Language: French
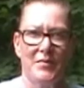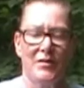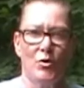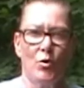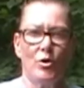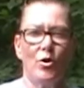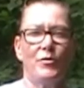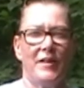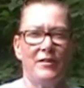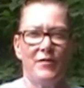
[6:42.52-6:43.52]
Donc là, on
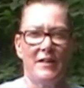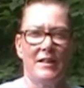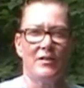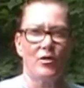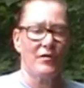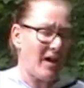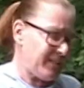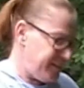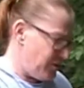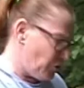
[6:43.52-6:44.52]
vient de finir de faire
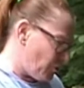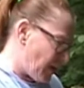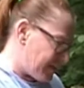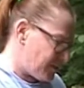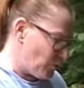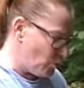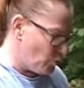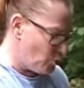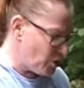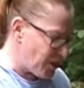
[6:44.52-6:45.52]
l'inoculation de
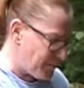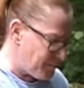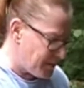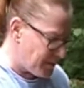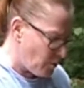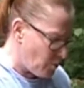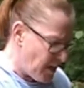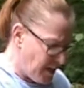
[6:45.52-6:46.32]
nos deux champignons.